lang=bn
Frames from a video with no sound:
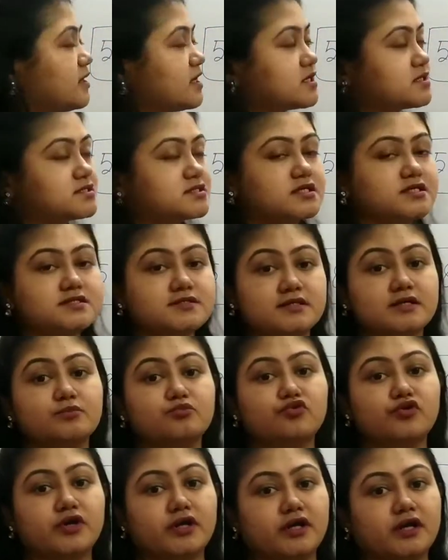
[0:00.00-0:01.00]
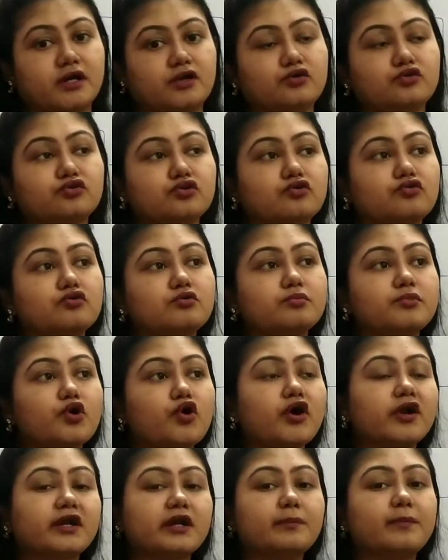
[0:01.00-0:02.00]
মার্কসটা সেম হয়ে গেল তখন
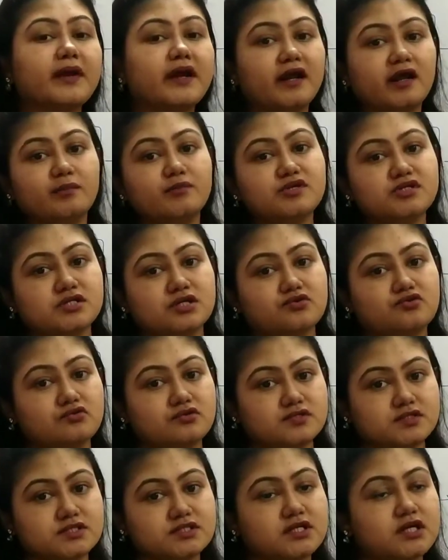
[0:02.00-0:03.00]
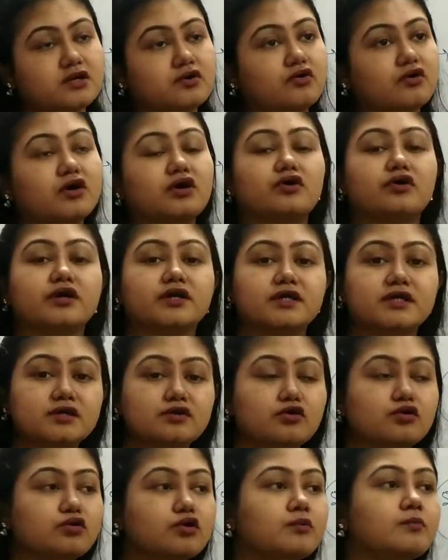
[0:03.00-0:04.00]
কয়েকটা প্যারামিটার কনসিডার করা হয়
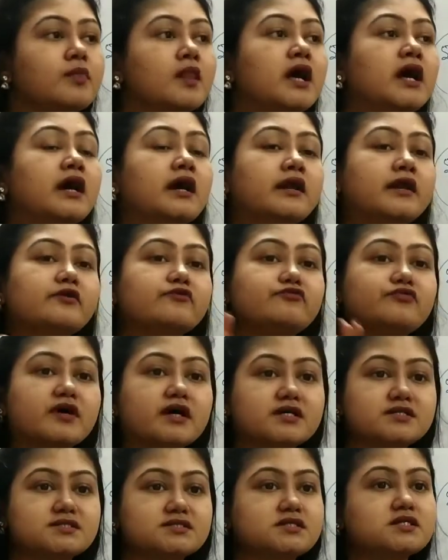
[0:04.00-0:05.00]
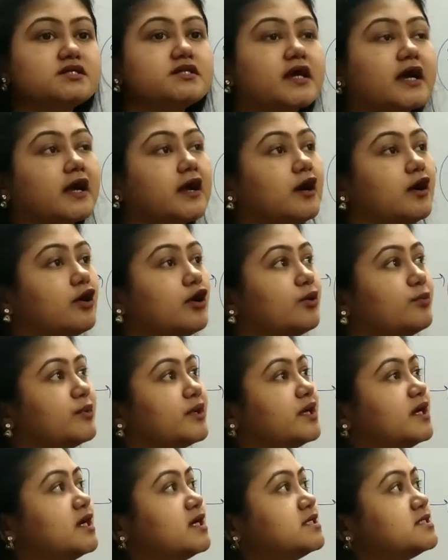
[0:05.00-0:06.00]
কিরকম না ফার্স্টেই দেখা
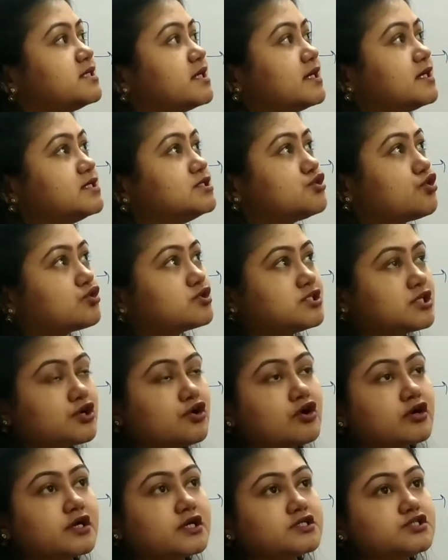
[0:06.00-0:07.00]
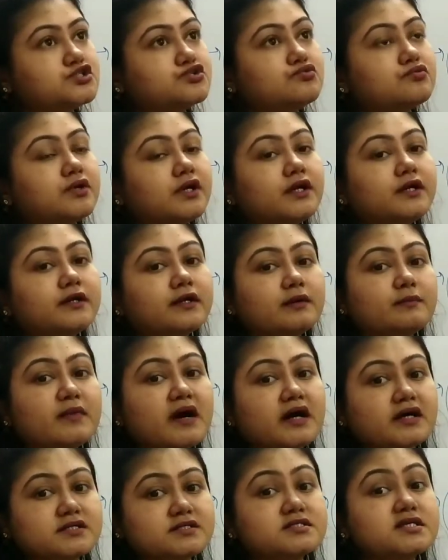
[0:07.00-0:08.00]
হবে যে এই যে কটা স্টুডেন্টের
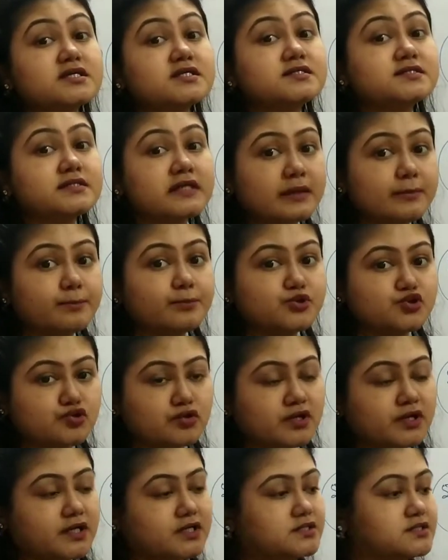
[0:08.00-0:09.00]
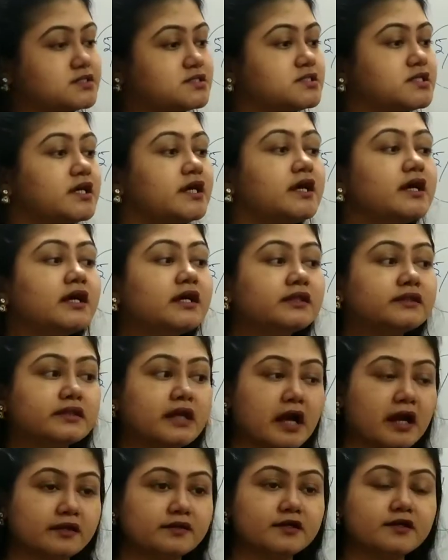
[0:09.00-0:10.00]
মার্কসটা সেম চলে আসছে
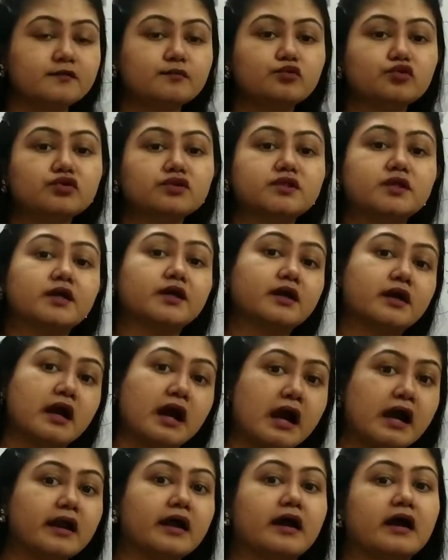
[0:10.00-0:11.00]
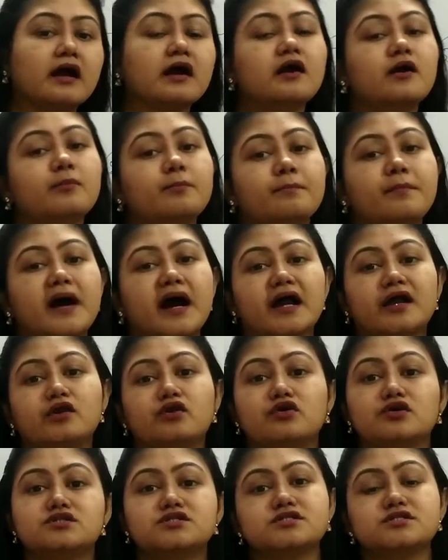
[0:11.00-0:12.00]
তাদের মধ্যে কারা
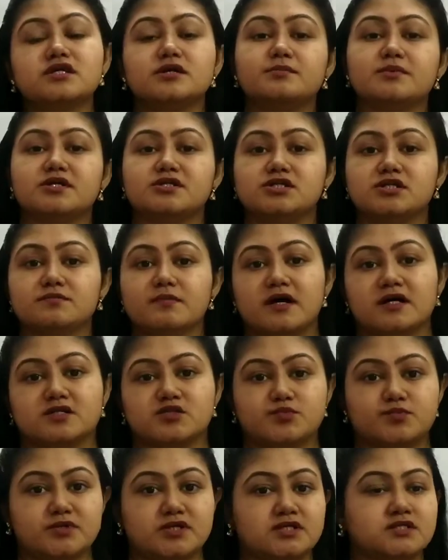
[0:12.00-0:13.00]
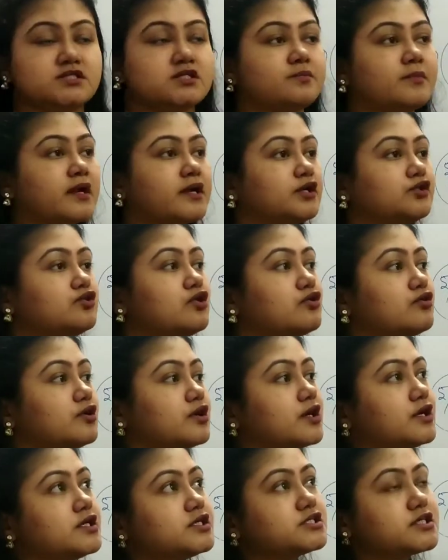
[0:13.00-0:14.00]
বায়োলজিতে বেশি মার্কস পেয়েছে মানে ধরো এখানে